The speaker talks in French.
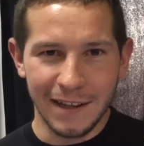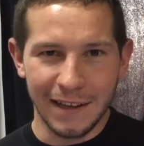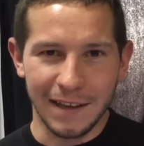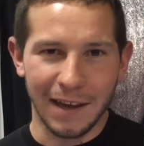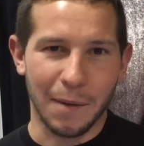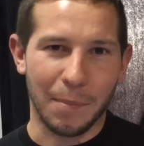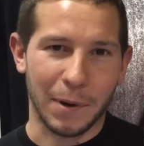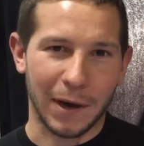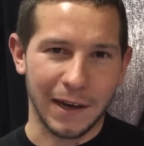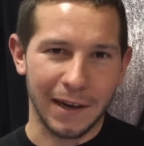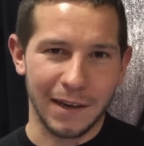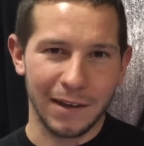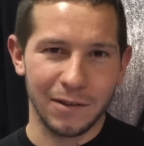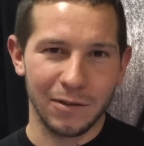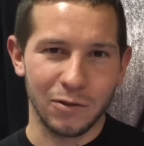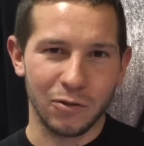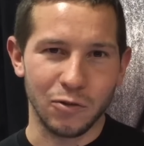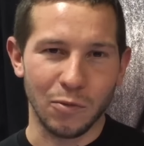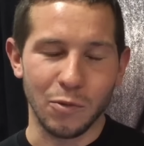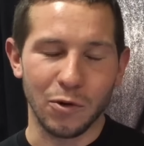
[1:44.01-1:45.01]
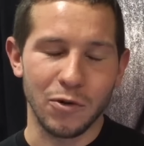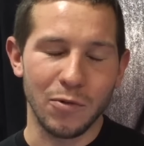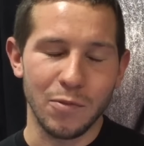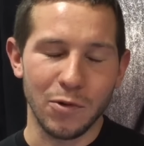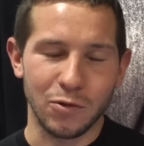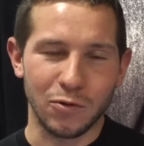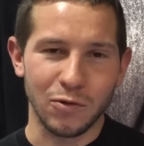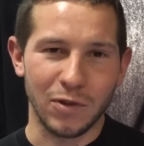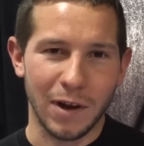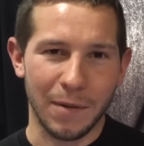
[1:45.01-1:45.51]
Et après, je m'occupe
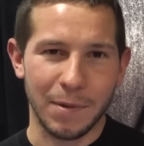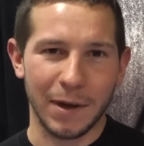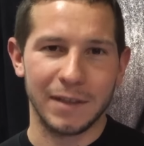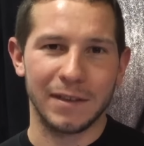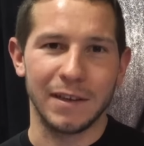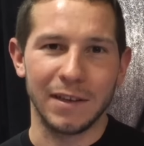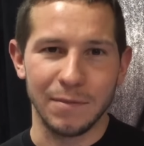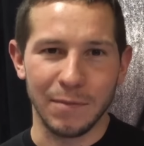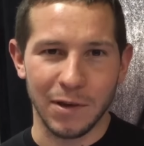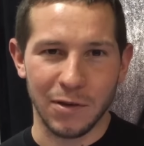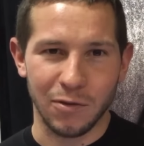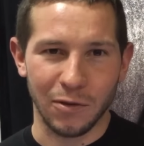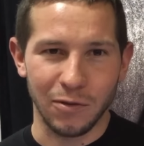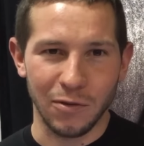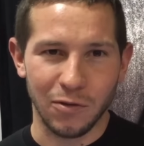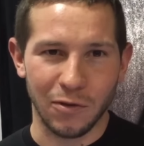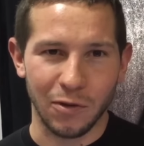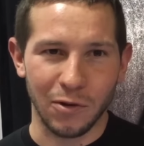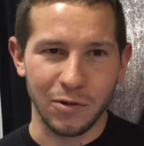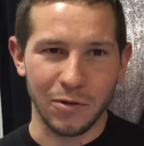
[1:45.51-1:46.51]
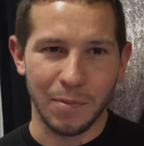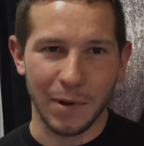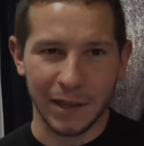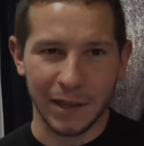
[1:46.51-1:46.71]
de toute la partie animation de seconde